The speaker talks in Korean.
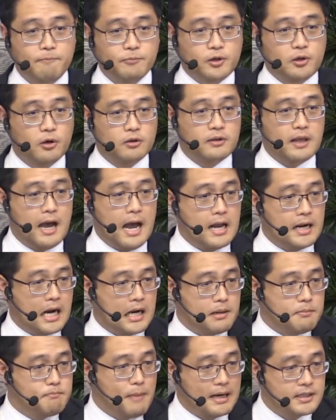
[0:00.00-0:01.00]
그런데
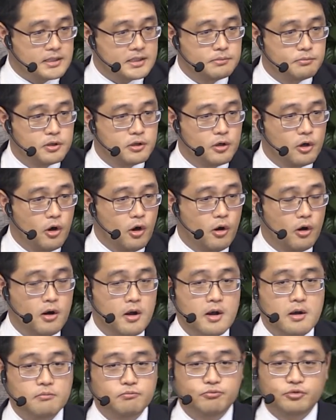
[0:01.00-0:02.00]
하나님 말씀은요,
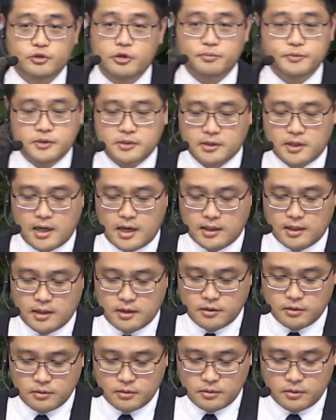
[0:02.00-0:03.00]
무섭지가
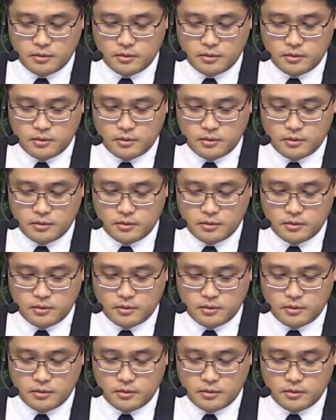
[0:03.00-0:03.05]
않아요.